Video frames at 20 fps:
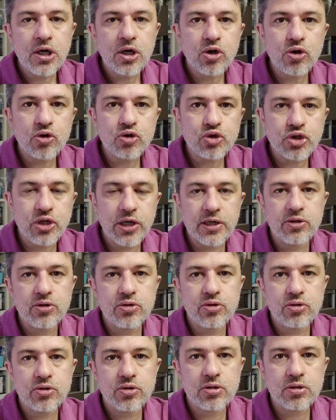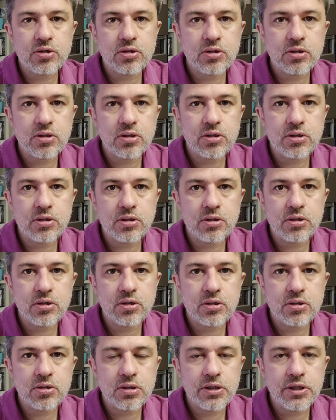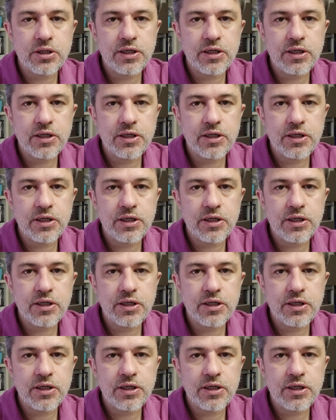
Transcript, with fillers: consentono eh,